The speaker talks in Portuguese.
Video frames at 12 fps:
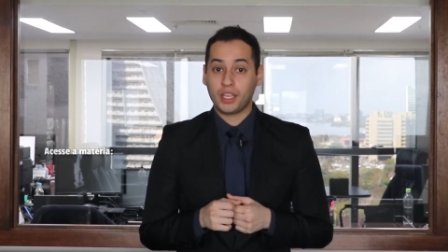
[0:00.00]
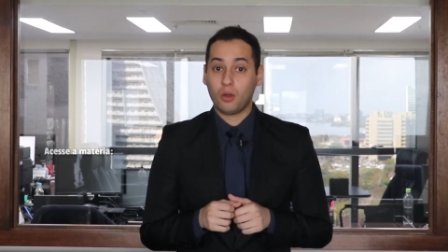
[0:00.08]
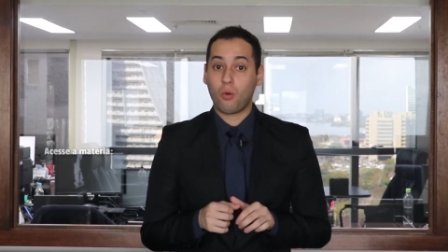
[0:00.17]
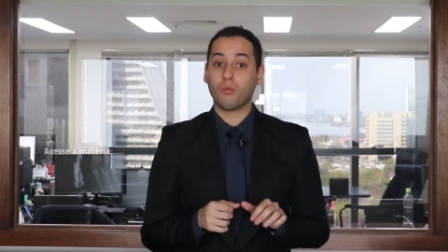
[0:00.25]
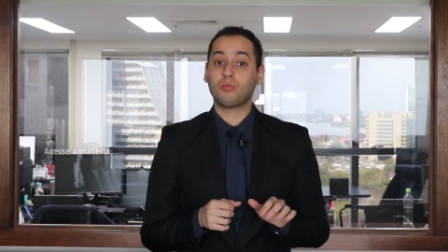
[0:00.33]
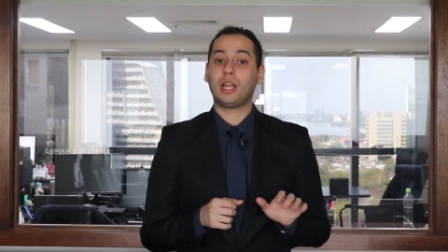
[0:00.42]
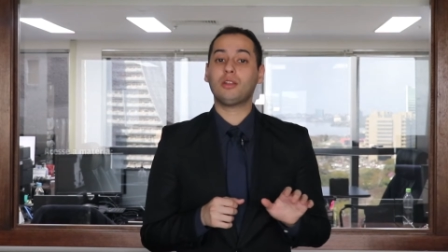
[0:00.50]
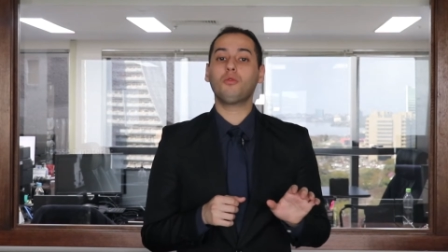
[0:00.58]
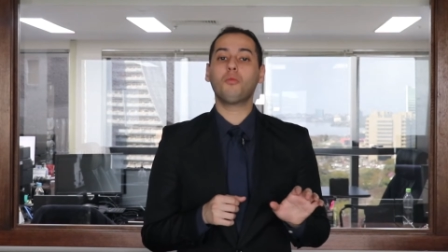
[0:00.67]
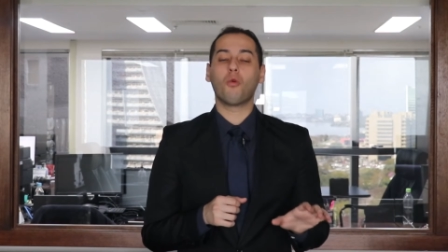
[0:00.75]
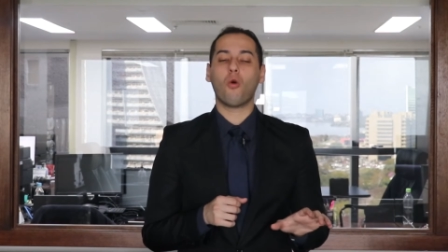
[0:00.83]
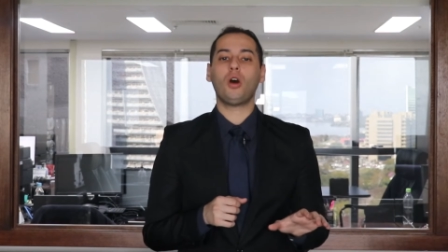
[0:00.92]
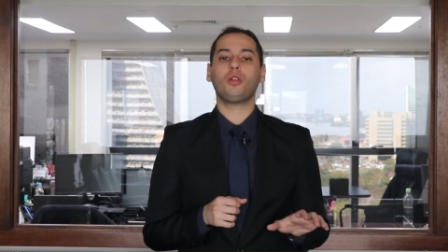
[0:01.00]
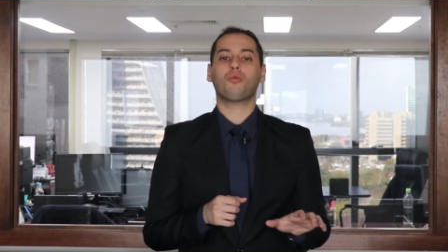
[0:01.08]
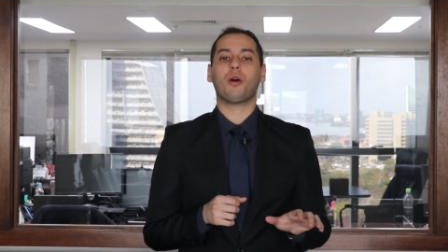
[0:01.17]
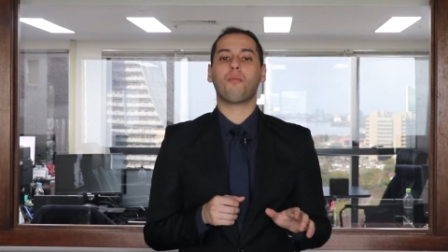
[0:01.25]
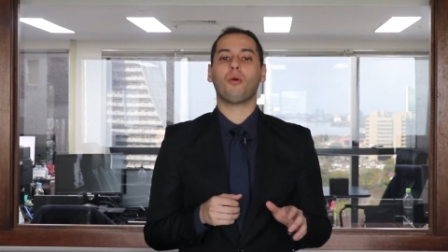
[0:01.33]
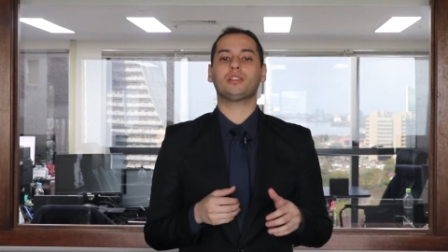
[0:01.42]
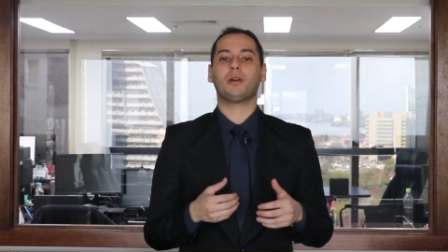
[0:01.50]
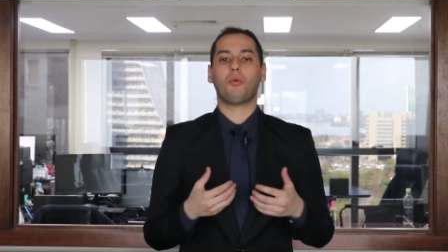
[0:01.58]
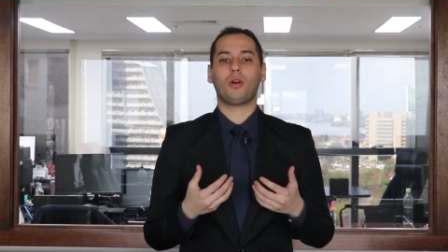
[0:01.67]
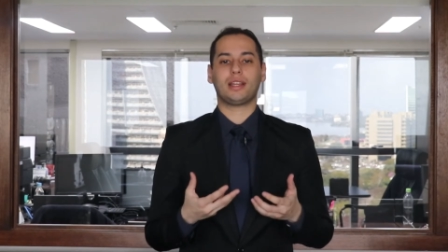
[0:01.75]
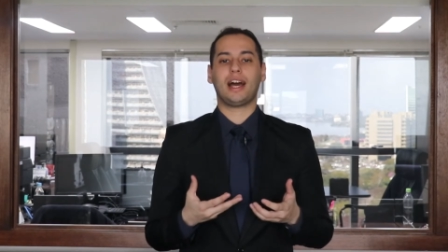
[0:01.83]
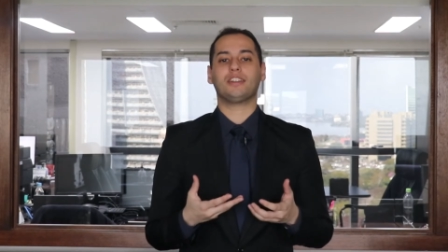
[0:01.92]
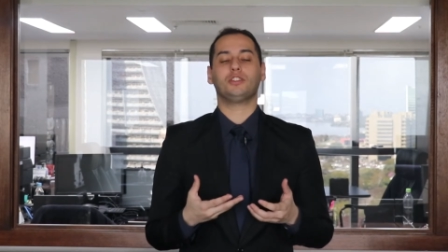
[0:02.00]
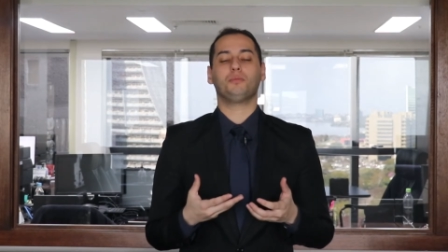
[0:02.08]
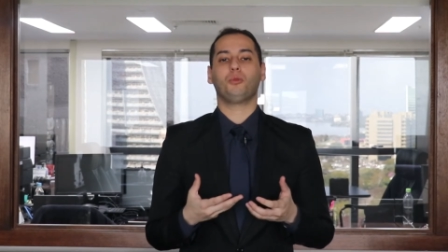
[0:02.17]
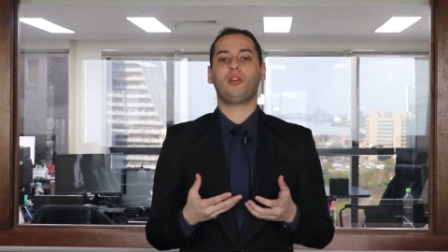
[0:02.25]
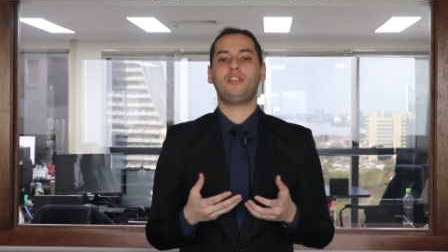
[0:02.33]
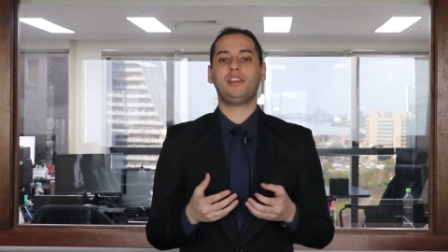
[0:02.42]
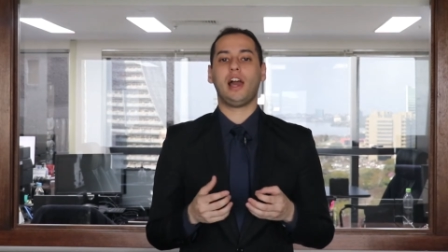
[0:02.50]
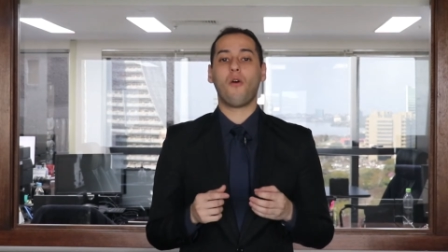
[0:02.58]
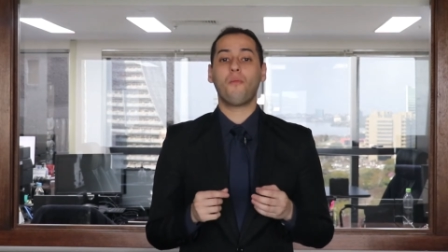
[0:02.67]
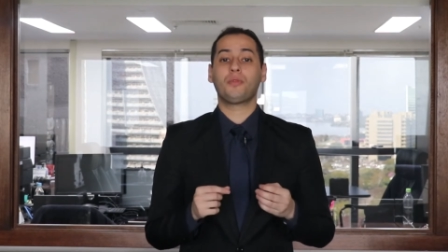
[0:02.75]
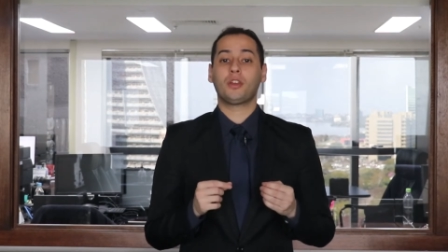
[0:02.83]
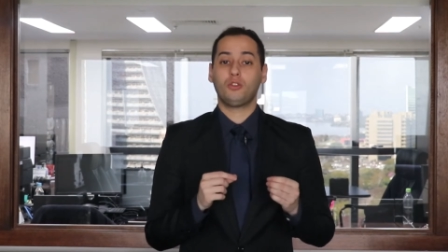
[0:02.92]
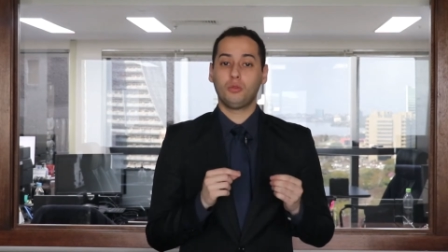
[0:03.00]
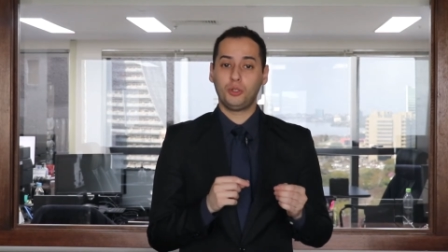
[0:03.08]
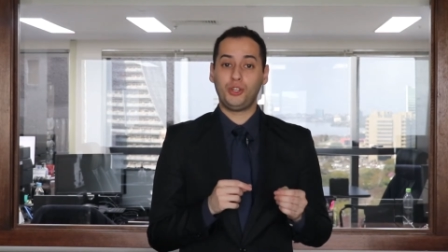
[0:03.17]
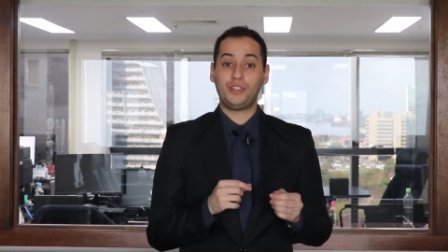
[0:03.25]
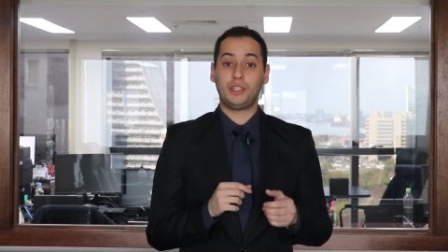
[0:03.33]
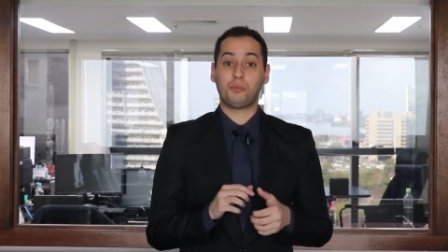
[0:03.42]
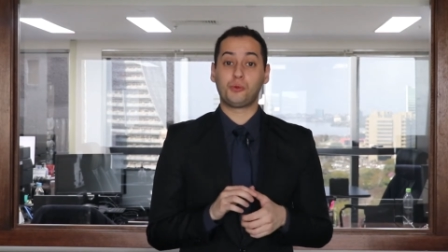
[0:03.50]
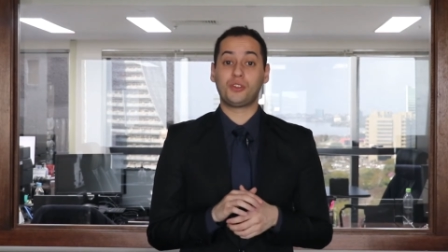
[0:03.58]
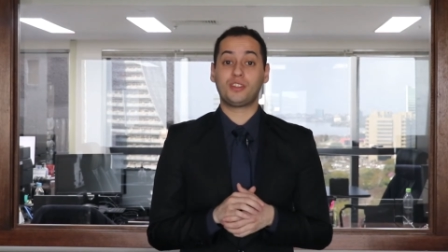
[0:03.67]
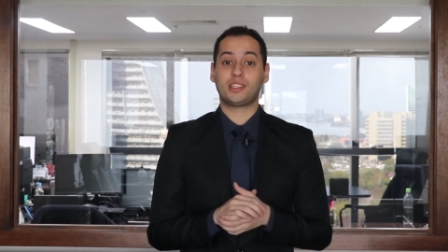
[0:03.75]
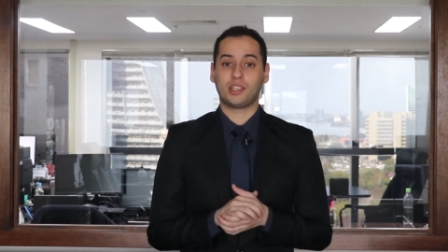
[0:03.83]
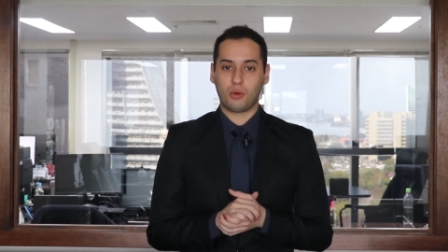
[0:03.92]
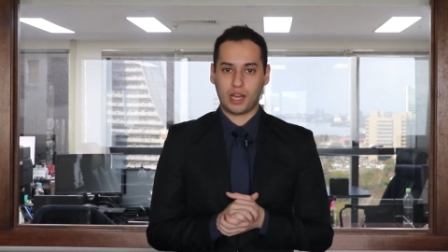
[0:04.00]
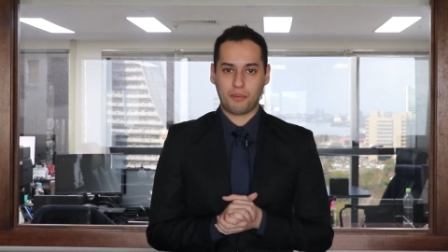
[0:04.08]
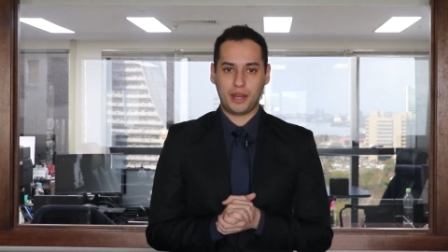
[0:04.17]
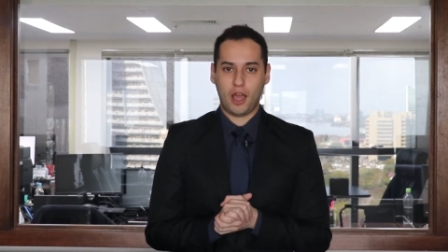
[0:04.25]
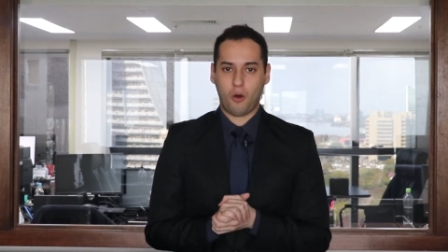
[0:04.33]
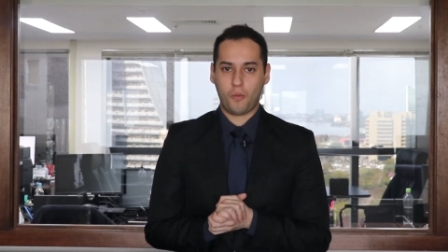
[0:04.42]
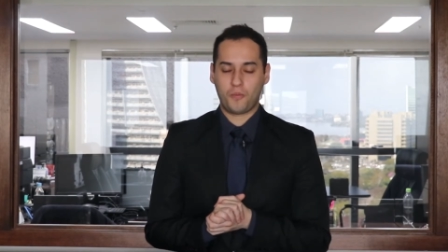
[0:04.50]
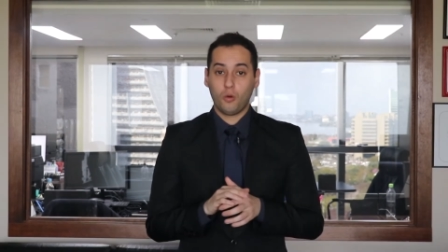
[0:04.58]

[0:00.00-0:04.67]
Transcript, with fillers: encontrado morto após abordagem policial no município de São Gabriel.